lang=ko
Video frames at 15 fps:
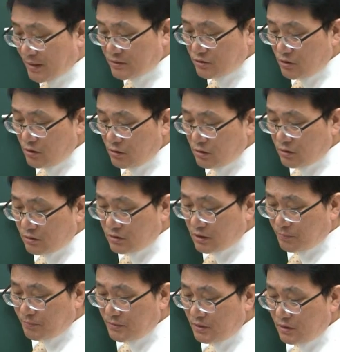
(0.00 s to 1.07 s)
맞죠?
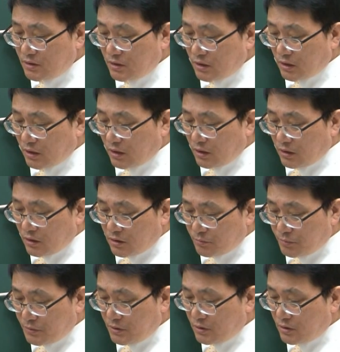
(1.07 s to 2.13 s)
제 PD,
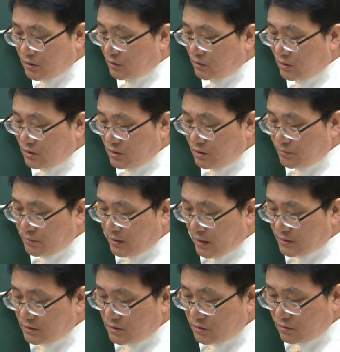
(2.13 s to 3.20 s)
P는
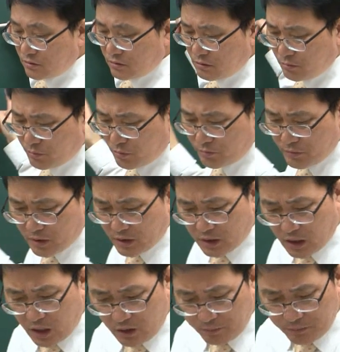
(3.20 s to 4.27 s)
D분의 C, 이거
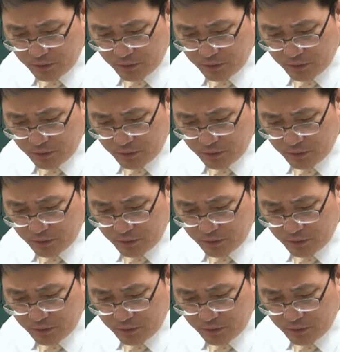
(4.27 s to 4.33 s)
뭡니까?